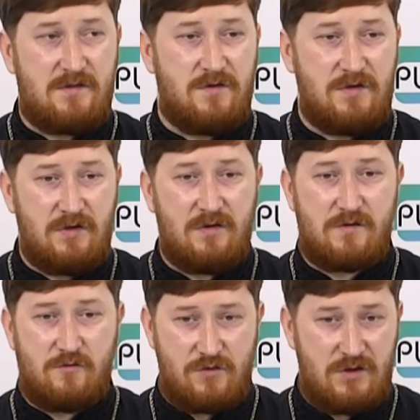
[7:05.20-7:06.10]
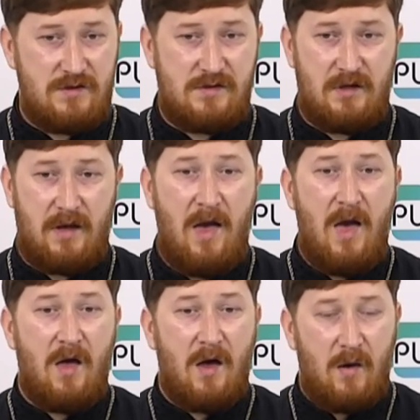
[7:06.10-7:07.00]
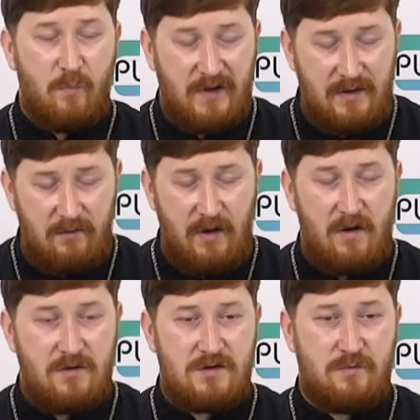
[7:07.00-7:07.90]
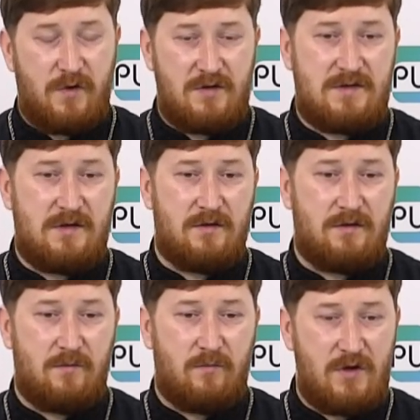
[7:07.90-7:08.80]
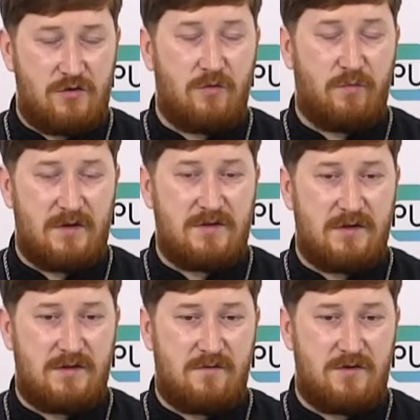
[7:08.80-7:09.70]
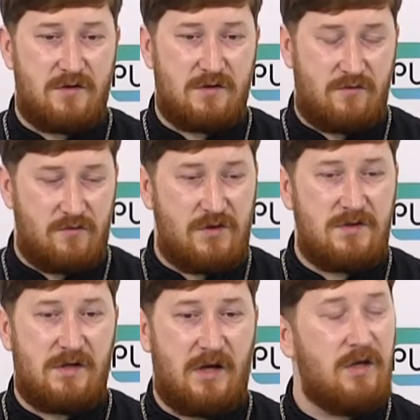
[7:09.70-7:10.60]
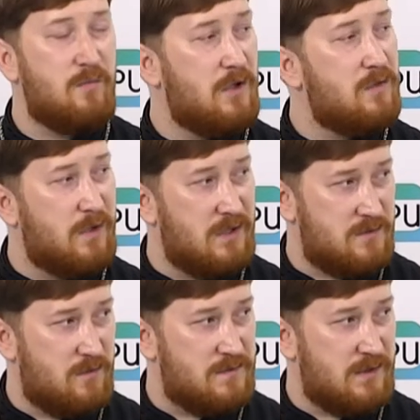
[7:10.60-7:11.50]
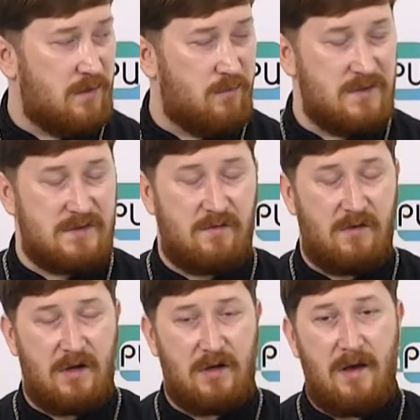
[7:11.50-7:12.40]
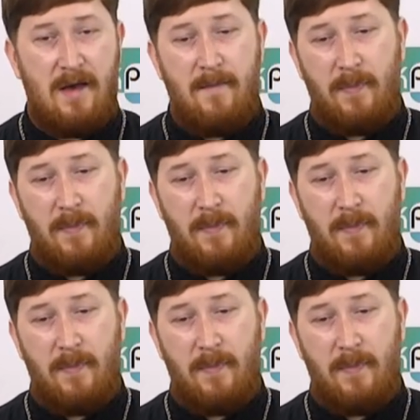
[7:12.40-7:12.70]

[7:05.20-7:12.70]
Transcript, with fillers: священнослужители подавляющий процент, большой процент священнослужителей, они имеют богословское образование.